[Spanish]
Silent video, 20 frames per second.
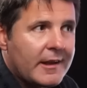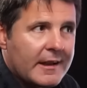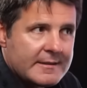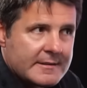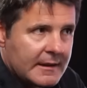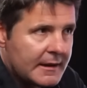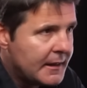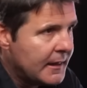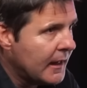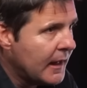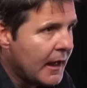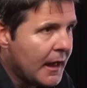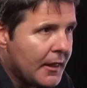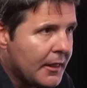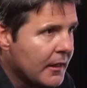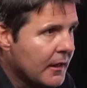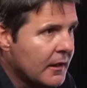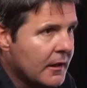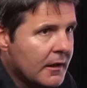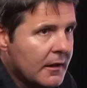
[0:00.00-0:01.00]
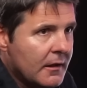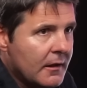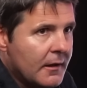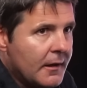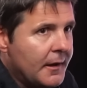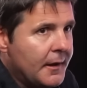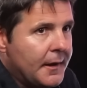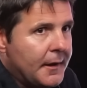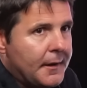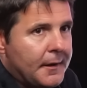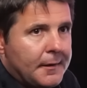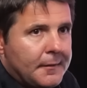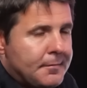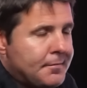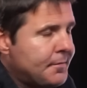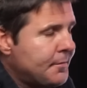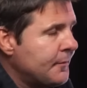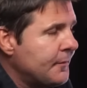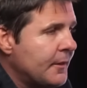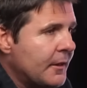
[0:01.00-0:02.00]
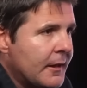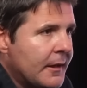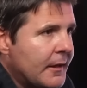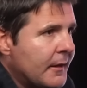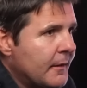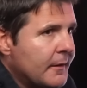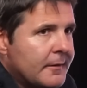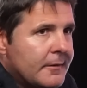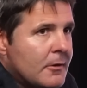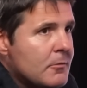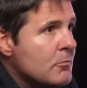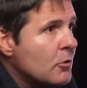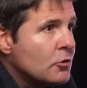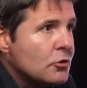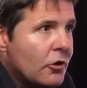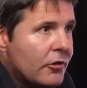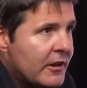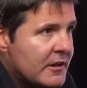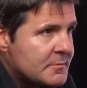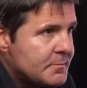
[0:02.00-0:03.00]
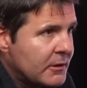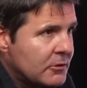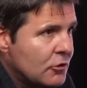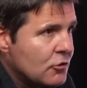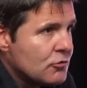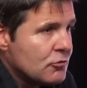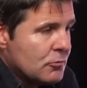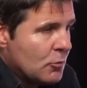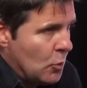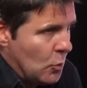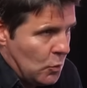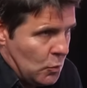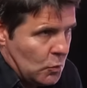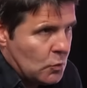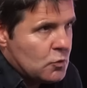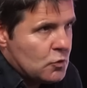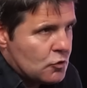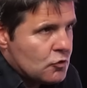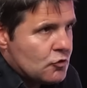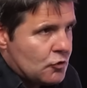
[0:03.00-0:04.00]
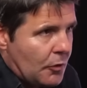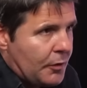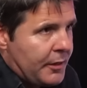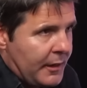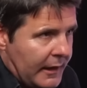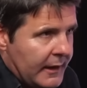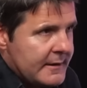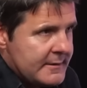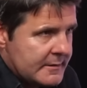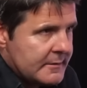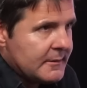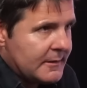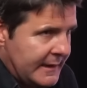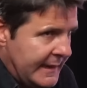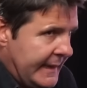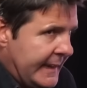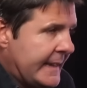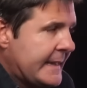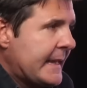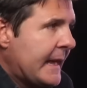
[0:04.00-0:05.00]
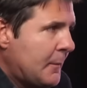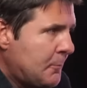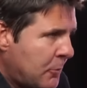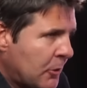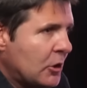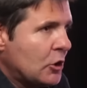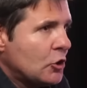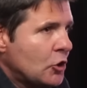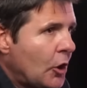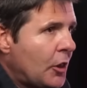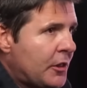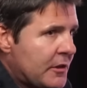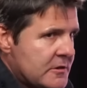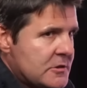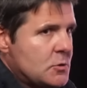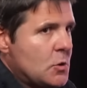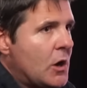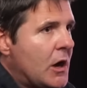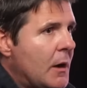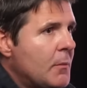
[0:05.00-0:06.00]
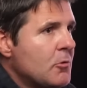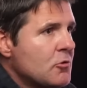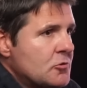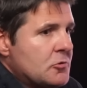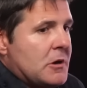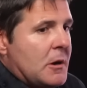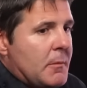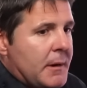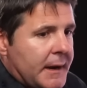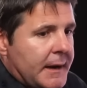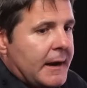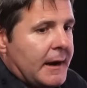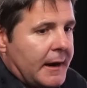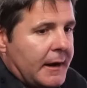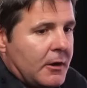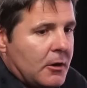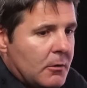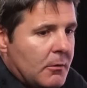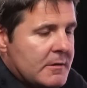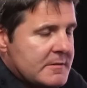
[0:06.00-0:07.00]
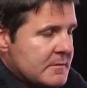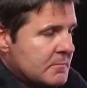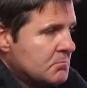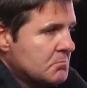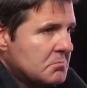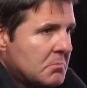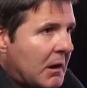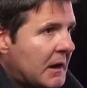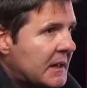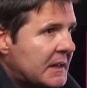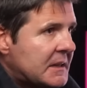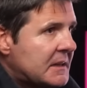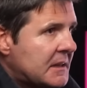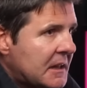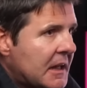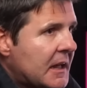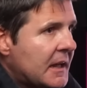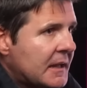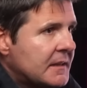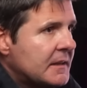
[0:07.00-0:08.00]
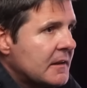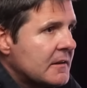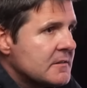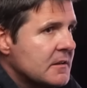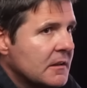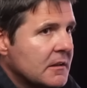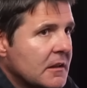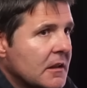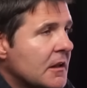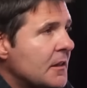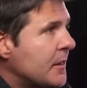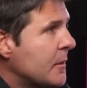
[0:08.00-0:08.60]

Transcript: de la sanidad, eh, de, de un montón de aspectos sociales que ya por entonces tocamos de una manera, creo, valiente e interesante.